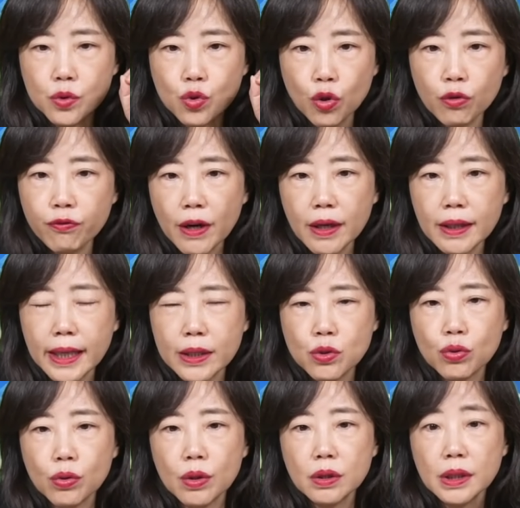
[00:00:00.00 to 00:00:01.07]
中方来
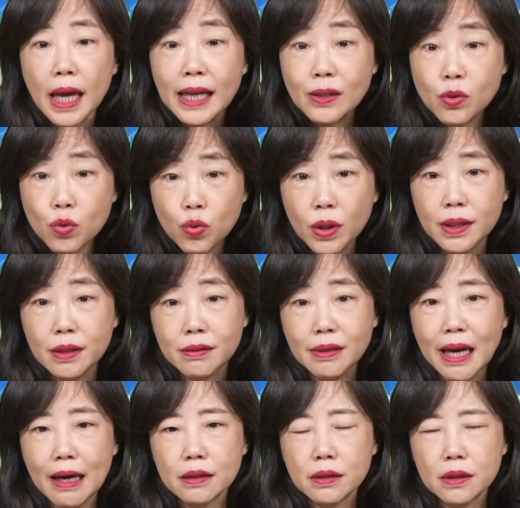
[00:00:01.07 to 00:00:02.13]
说，它最
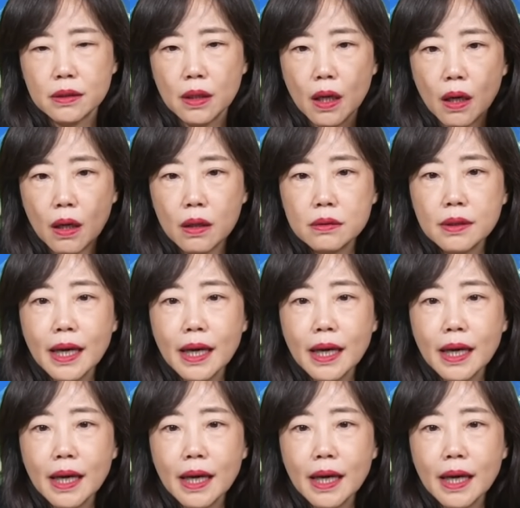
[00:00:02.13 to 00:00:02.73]
大的哈，